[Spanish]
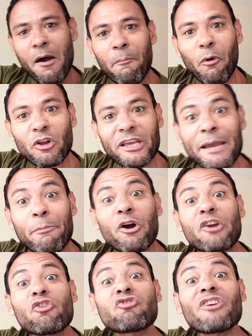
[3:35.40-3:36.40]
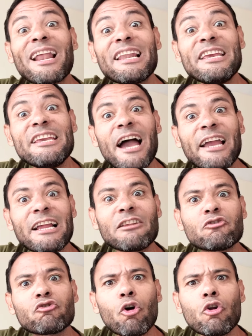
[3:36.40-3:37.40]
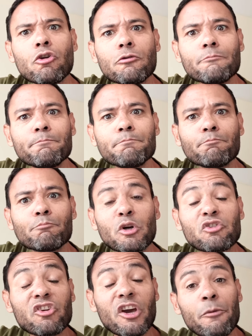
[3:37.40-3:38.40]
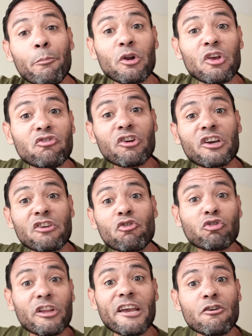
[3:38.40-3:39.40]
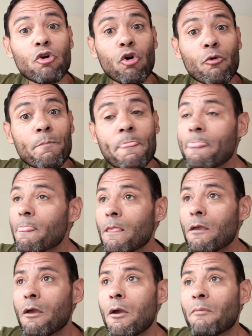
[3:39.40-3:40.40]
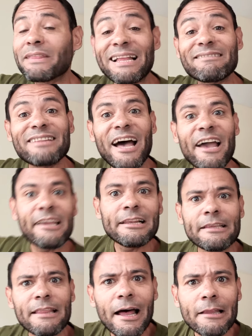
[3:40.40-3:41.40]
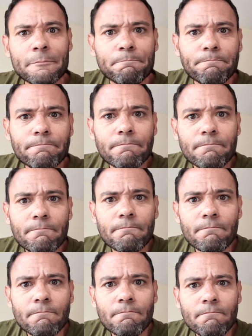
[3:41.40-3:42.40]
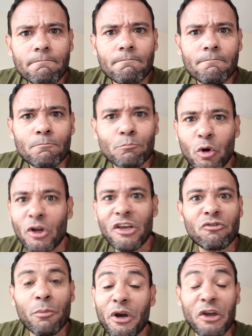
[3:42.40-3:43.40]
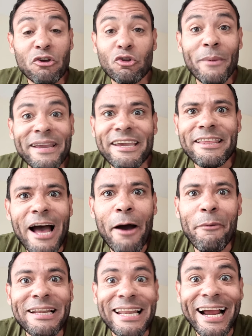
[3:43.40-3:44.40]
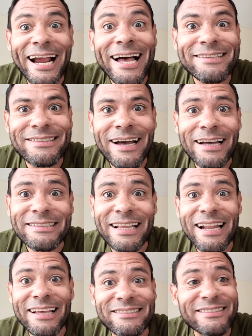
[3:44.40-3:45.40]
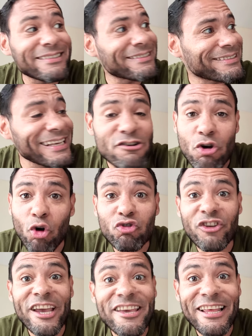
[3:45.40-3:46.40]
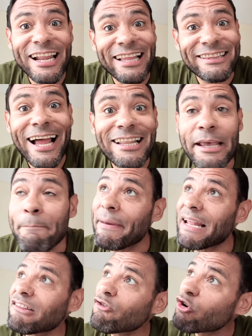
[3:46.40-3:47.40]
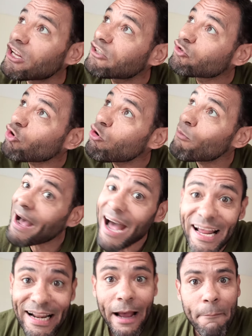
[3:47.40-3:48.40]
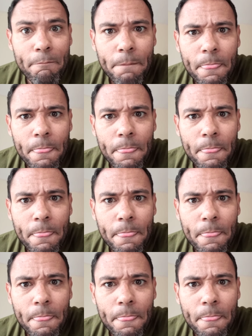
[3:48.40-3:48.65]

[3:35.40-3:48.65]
¿Por qué? Porque yo salía en el sol. Por eso que, por eso es que yo tengo tanta agilidad. Por eso, porque yo no me quedaba en la casa hasta las 5 o 6 de la tarde esperando que el sol bajara.